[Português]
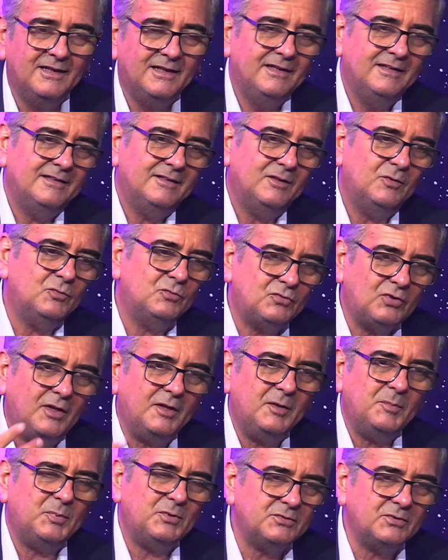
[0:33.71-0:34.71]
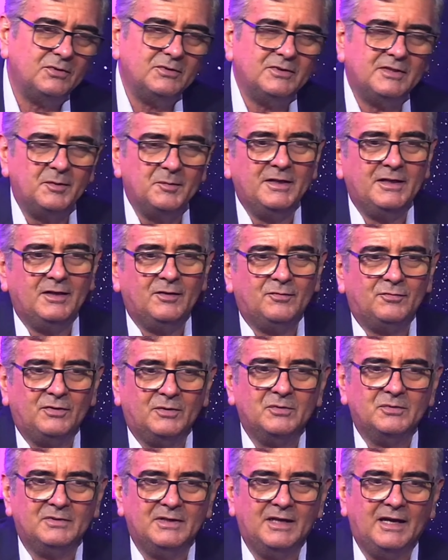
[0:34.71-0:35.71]
Então, só depois que eu terminei a
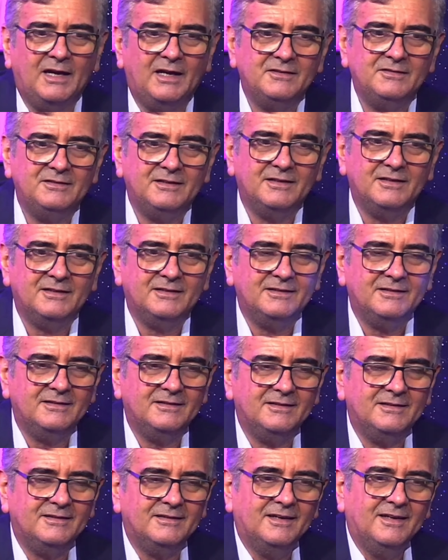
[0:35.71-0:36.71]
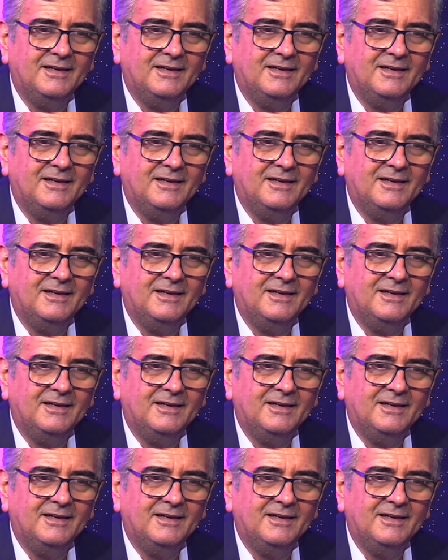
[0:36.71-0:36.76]
faculdade é que